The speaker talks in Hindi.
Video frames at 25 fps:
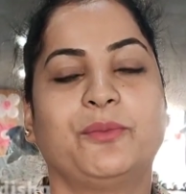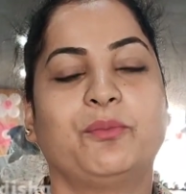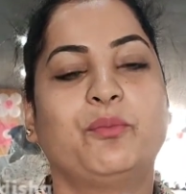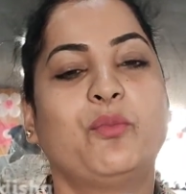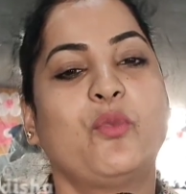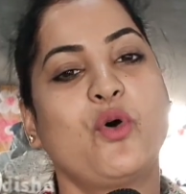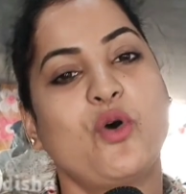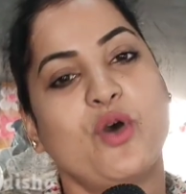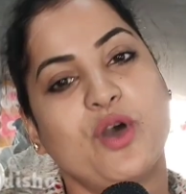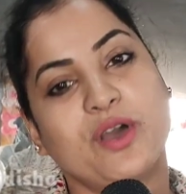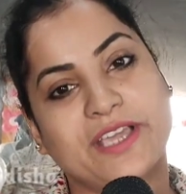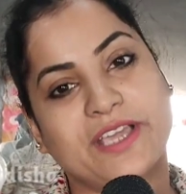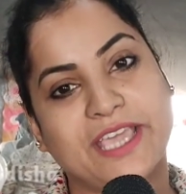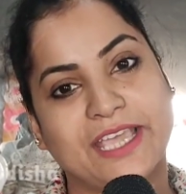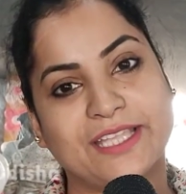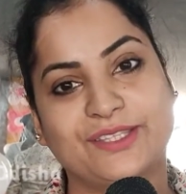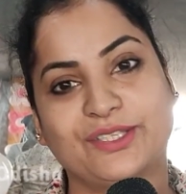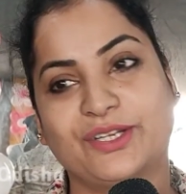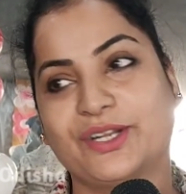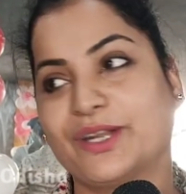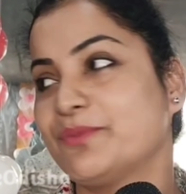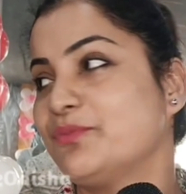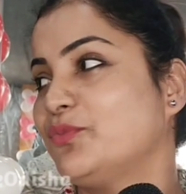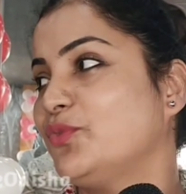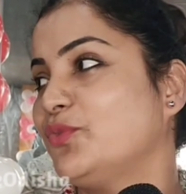मो
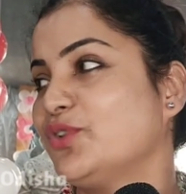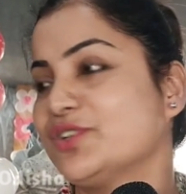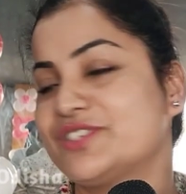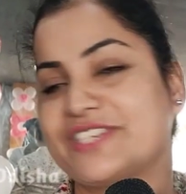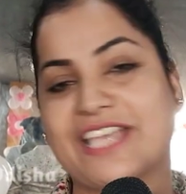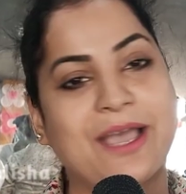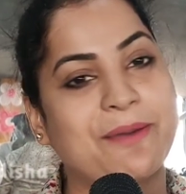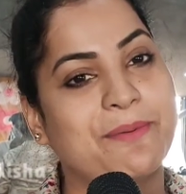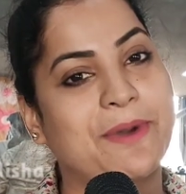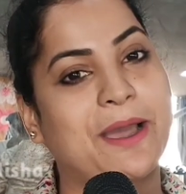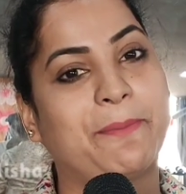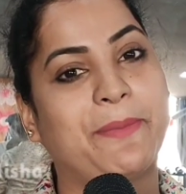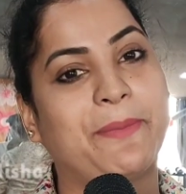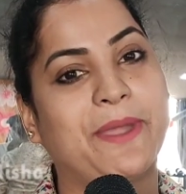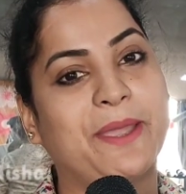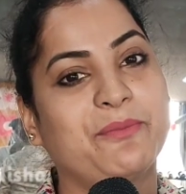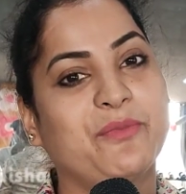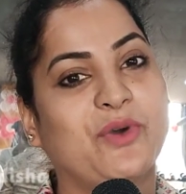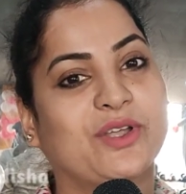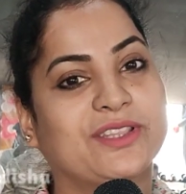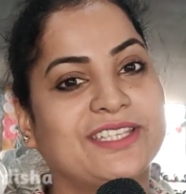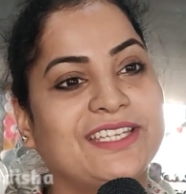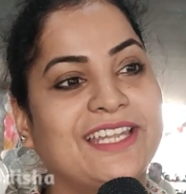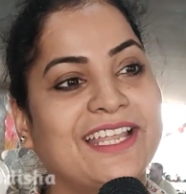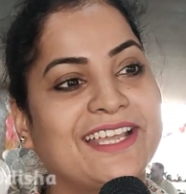क्षेत्र में मुझे जहाँ भावे
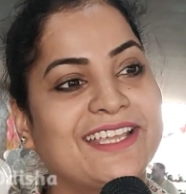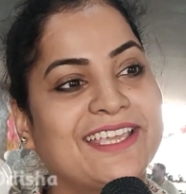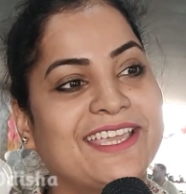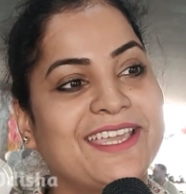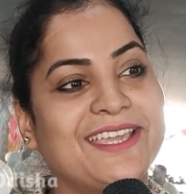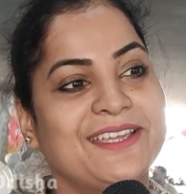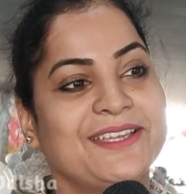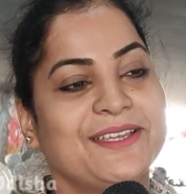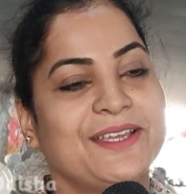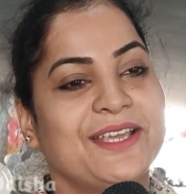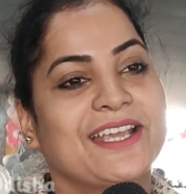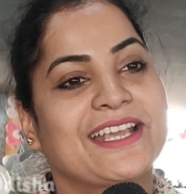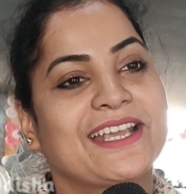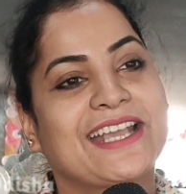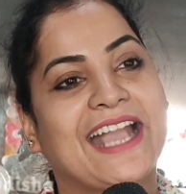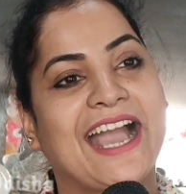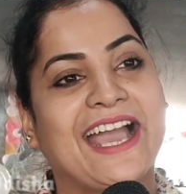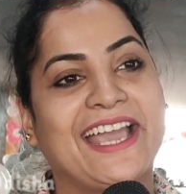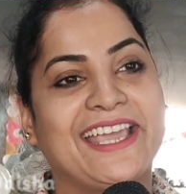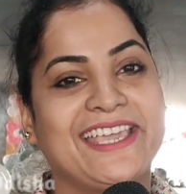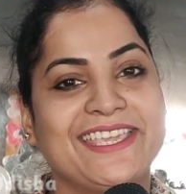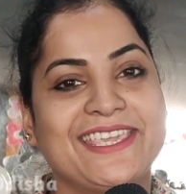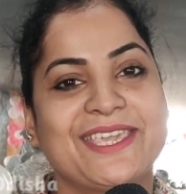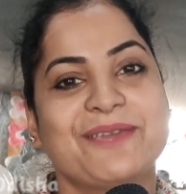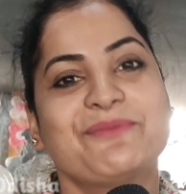मत लगे
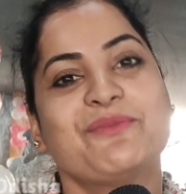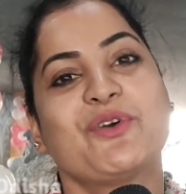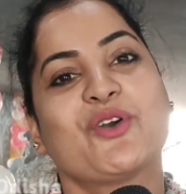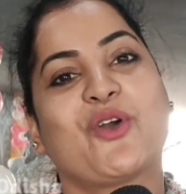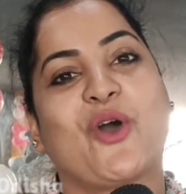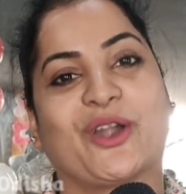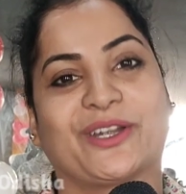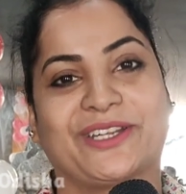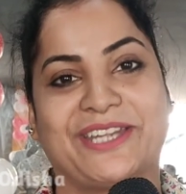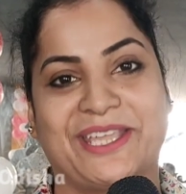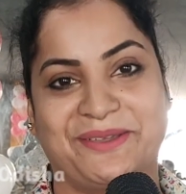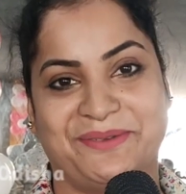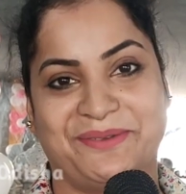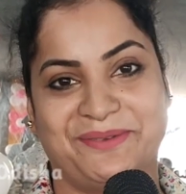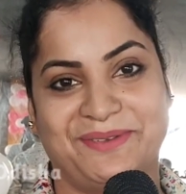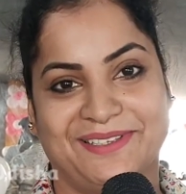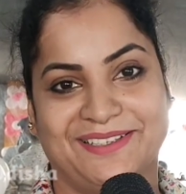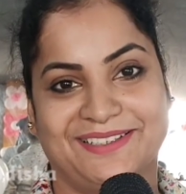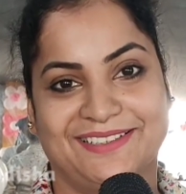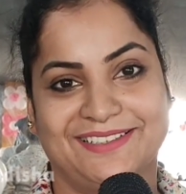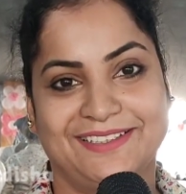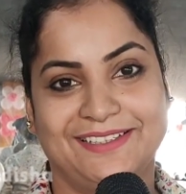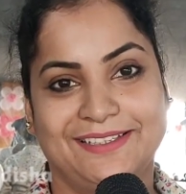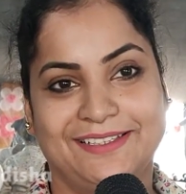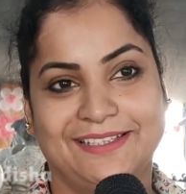खाई मुझे घटे
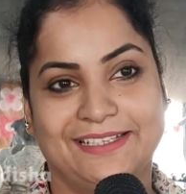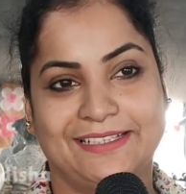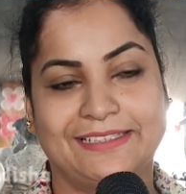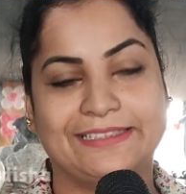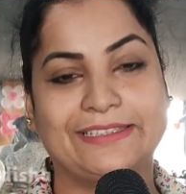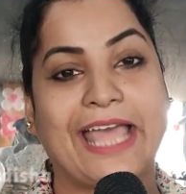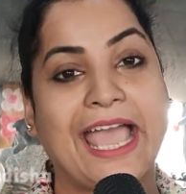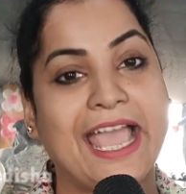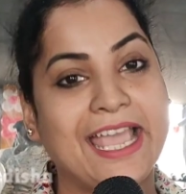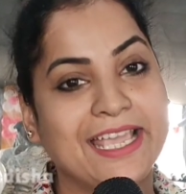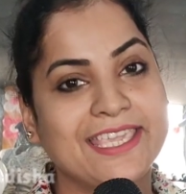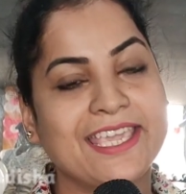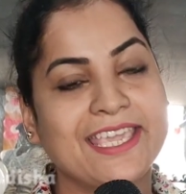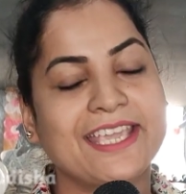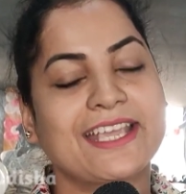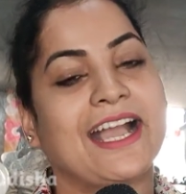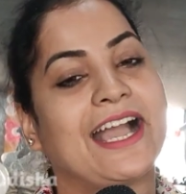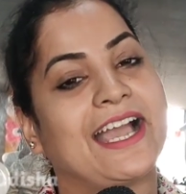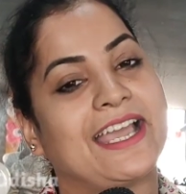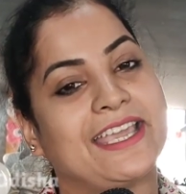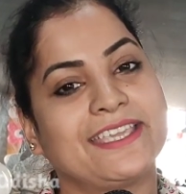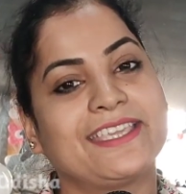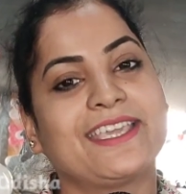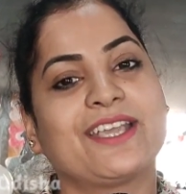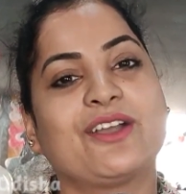ना कि
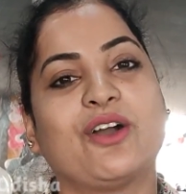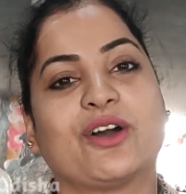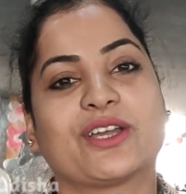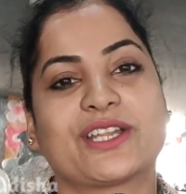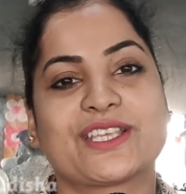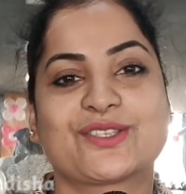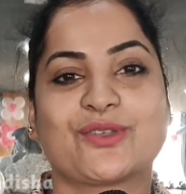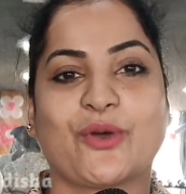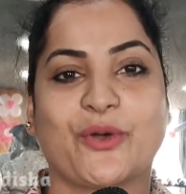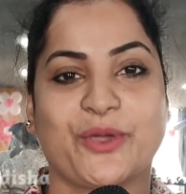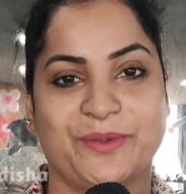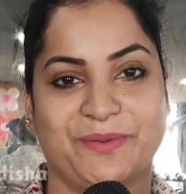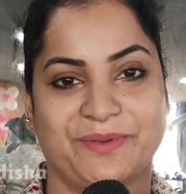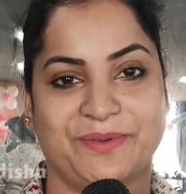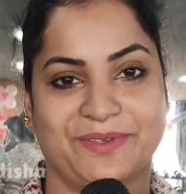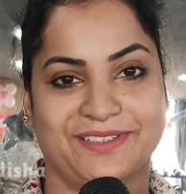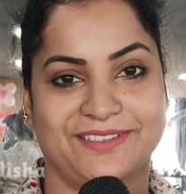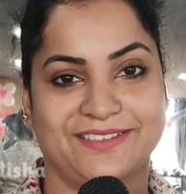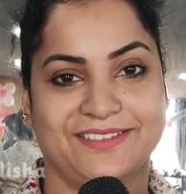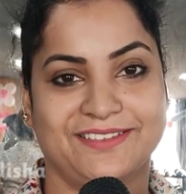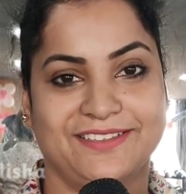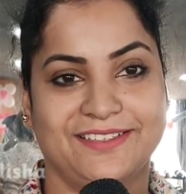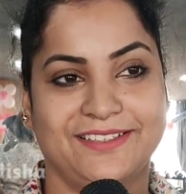खाई घर शोबी